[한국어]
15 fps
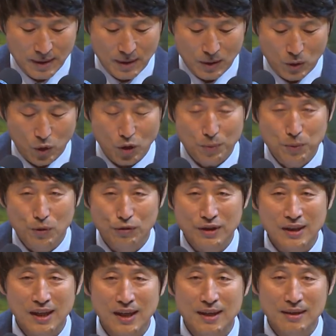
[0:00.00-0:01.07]
졸업 후
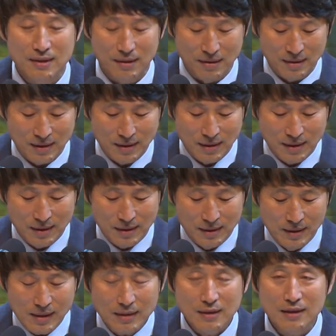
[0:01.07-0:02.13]
우리나라에서
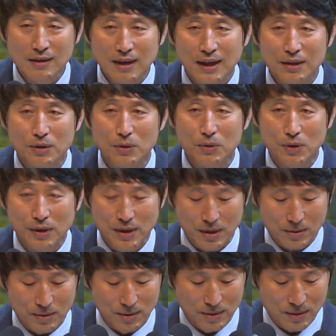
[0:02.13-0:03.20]
1등을 하려고
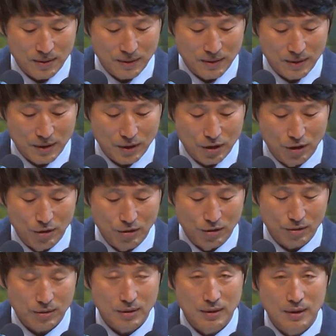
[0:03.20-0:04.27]
노력했고
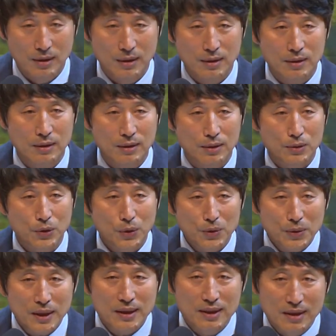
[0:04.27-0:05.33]
결국
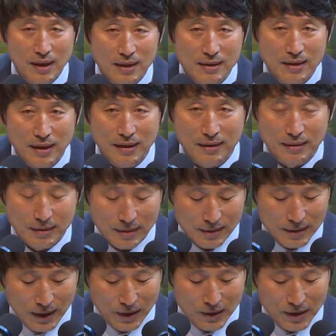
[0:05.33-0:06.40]
최고의 디자인상인
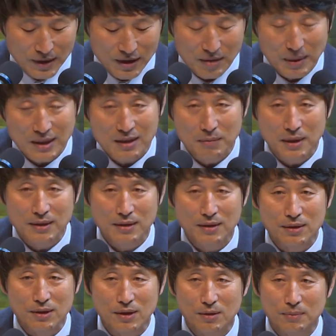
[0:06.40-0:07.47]
사회자님이 말씀하신
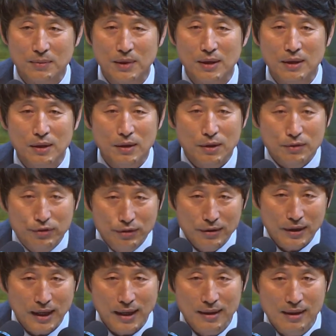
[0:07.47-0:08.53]
것처럼
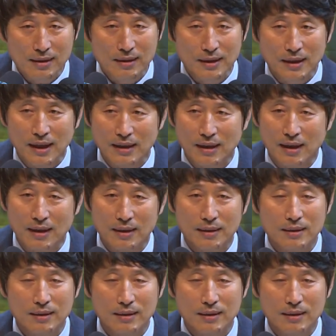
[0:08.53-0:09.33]
국내 1등이 아니라